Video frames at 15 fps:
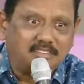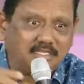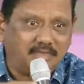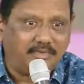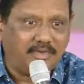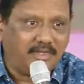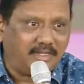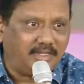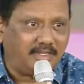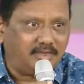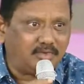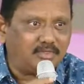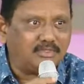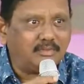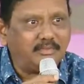చేసావని
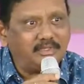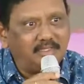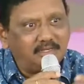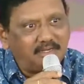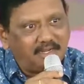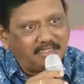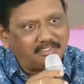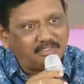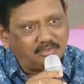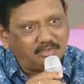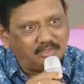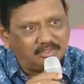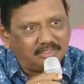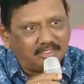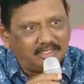కొంతమంది
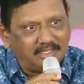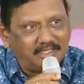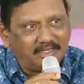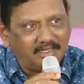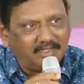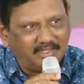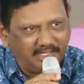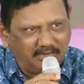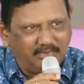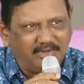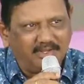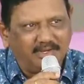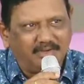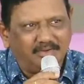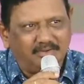నాస్తికులు తయారయ్యారు దేవుడు
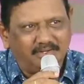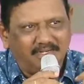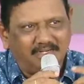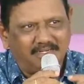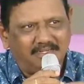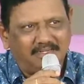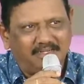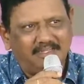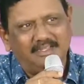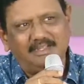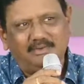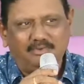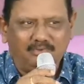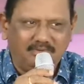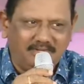ఎక్కడున్నాడండి
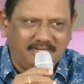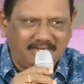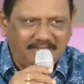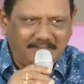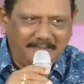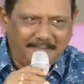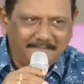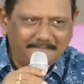దేవుడు ఉన్నాడా